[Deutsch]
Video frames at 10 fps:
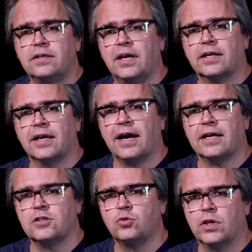ja
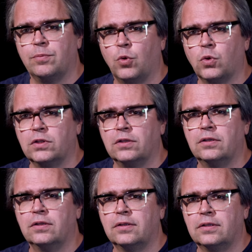geradezu
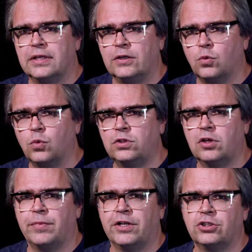geboten, den
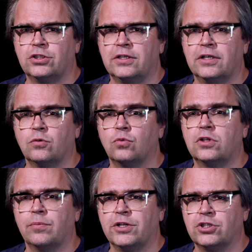Untermenschen ihren
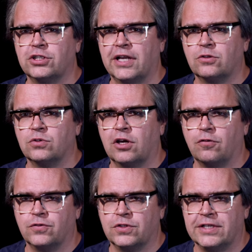Untermenschenstatus
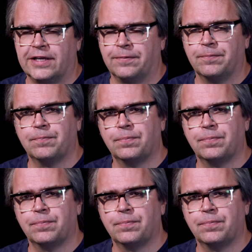aufzuzeigen.